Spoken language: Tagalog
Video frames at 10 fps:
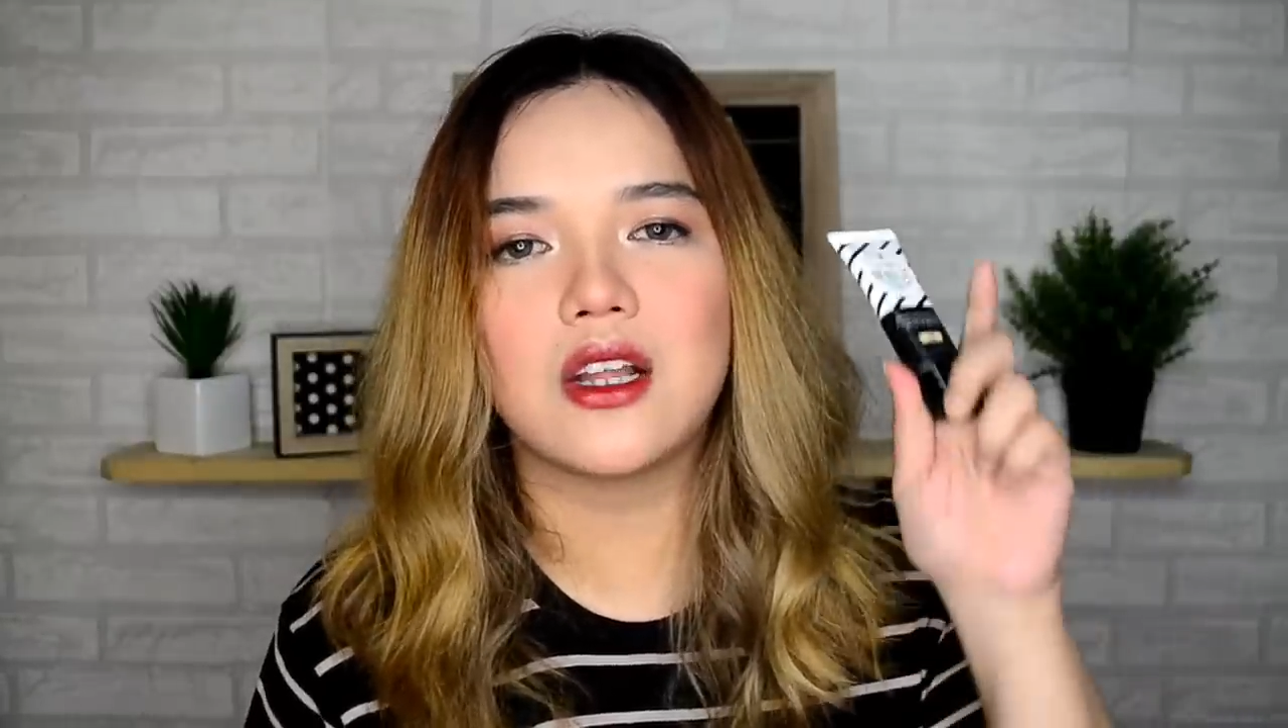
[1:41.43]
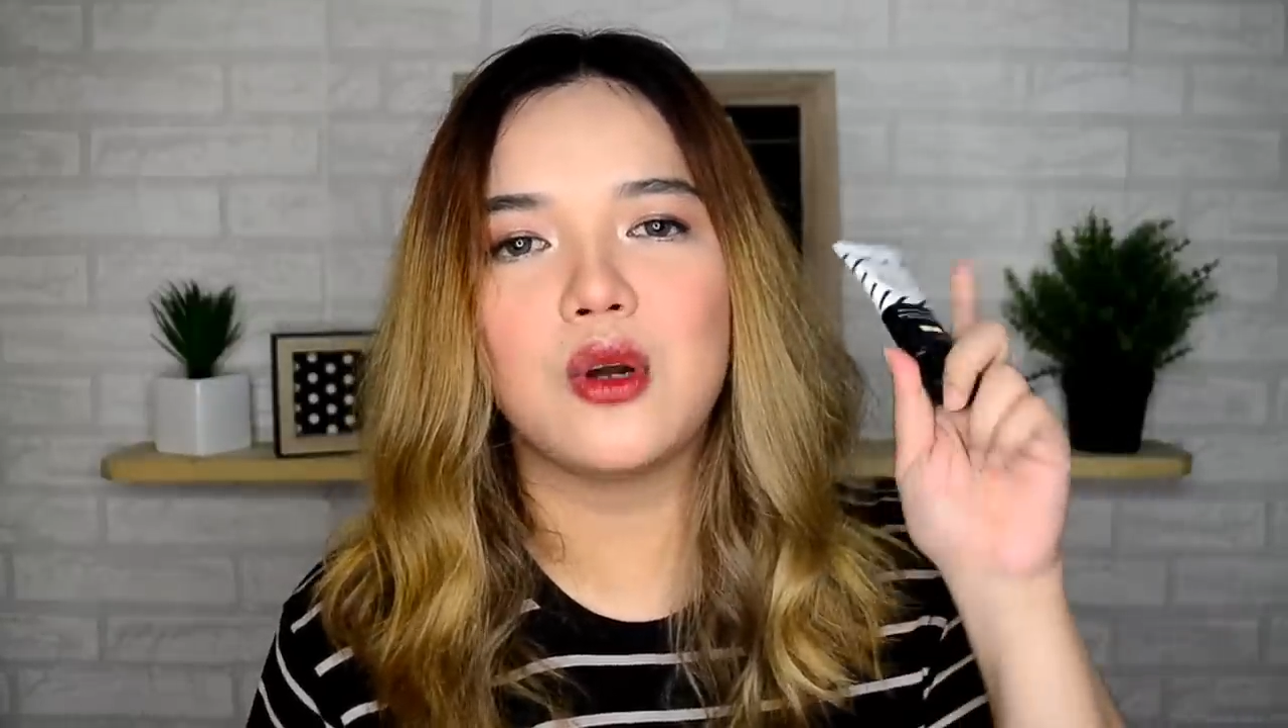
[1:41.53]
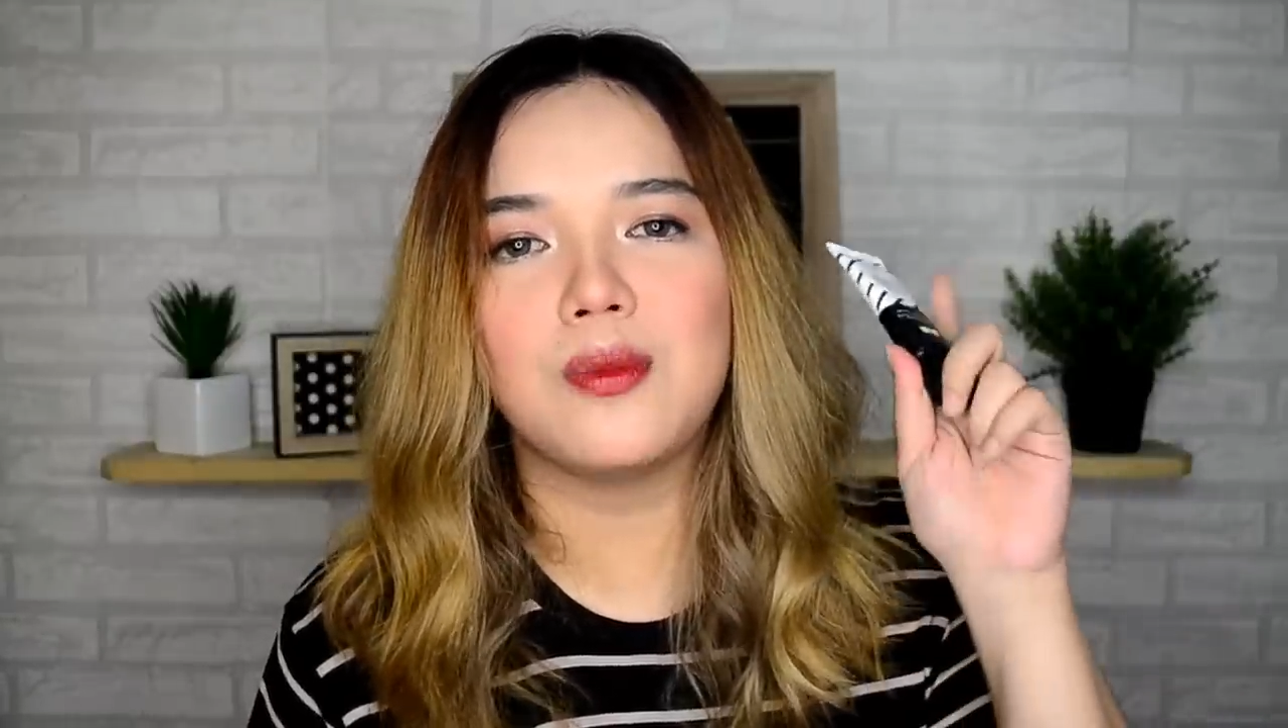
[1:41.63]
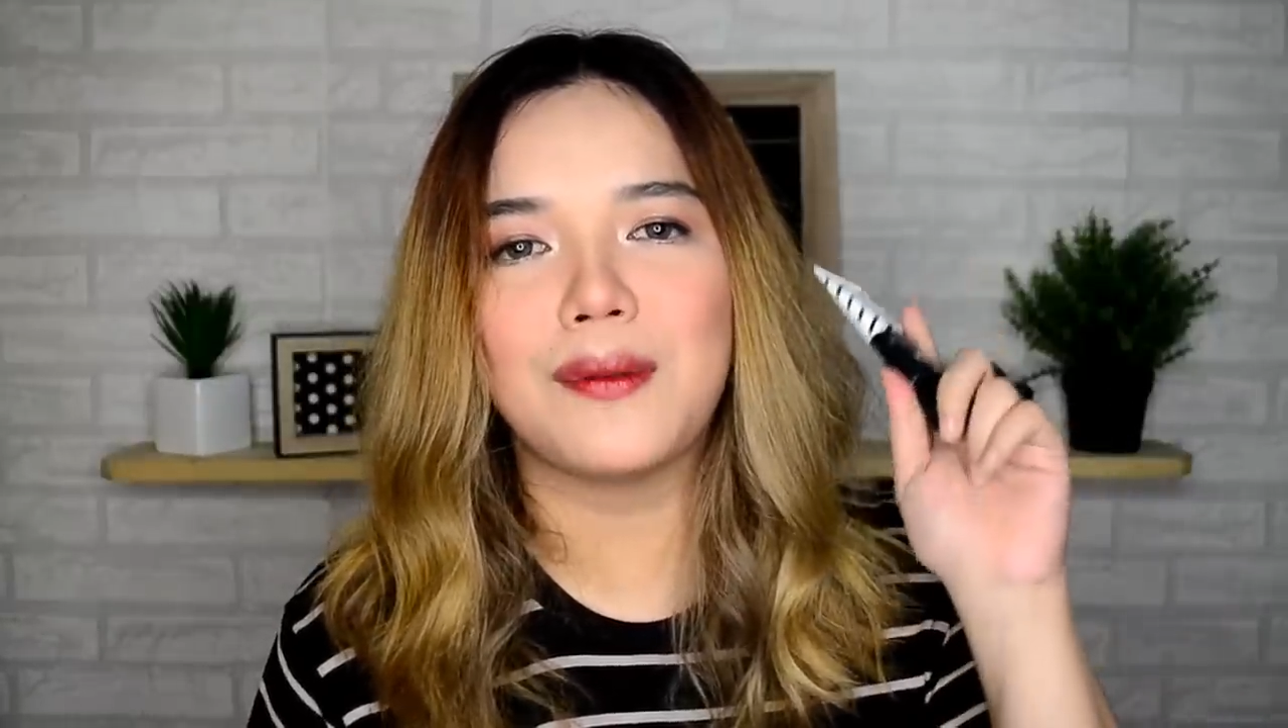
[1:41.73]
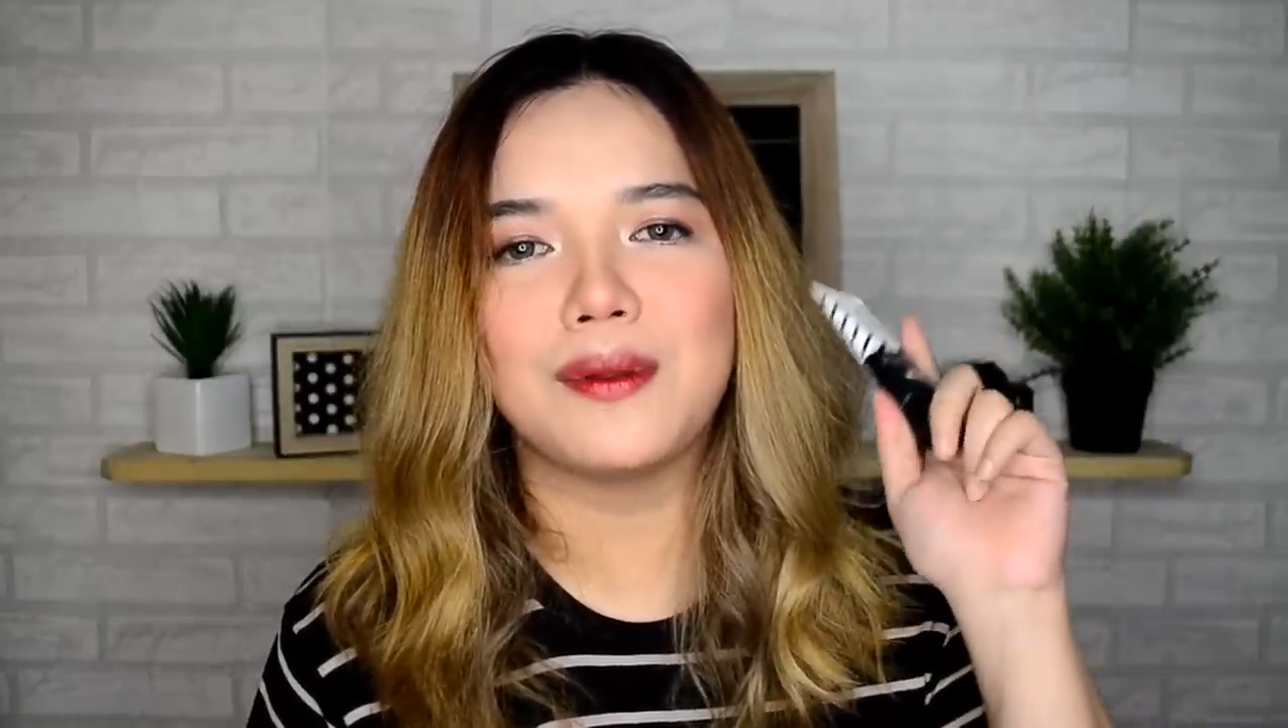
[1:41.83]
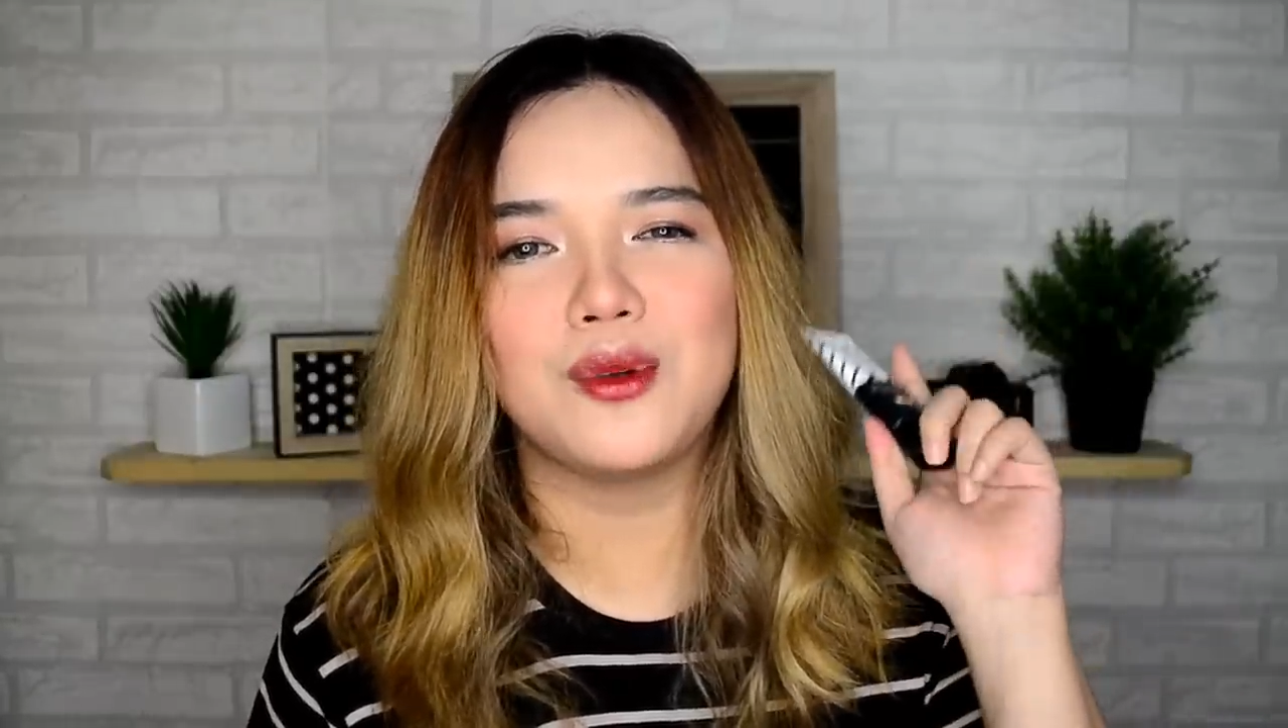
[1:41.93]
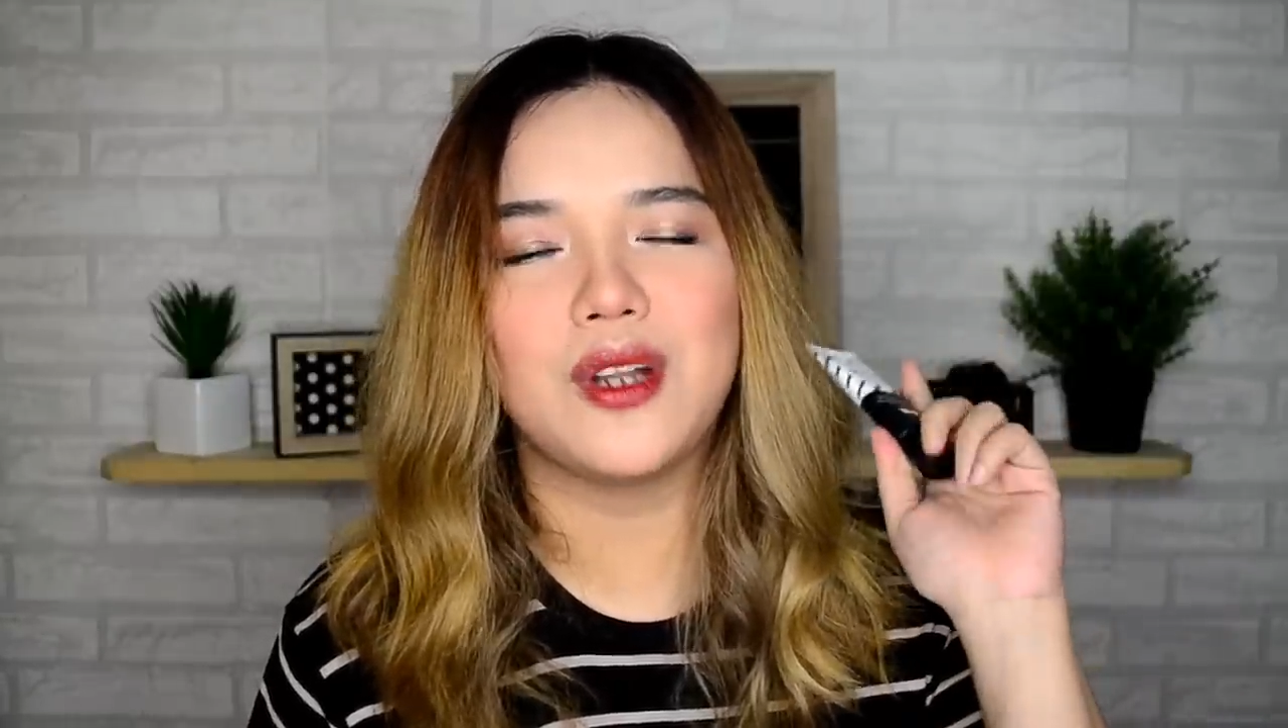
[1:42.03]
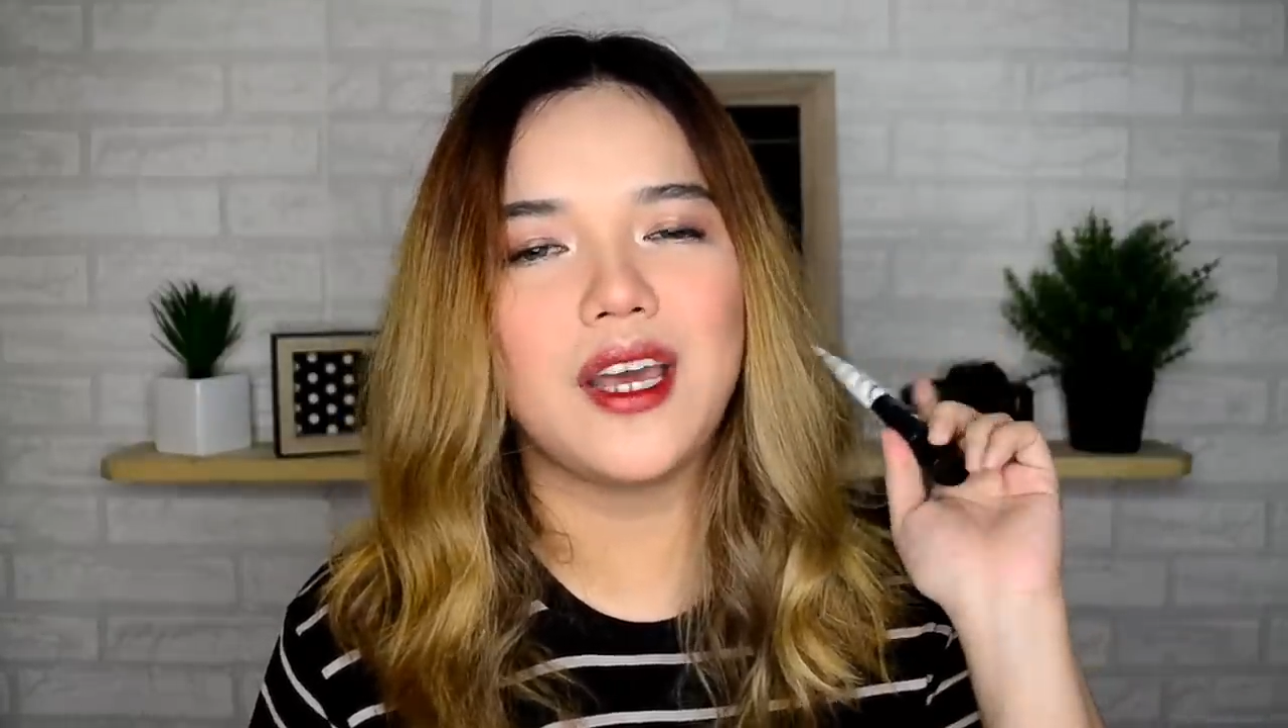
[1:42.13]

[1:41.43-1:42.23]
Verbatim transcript: na gumamit muna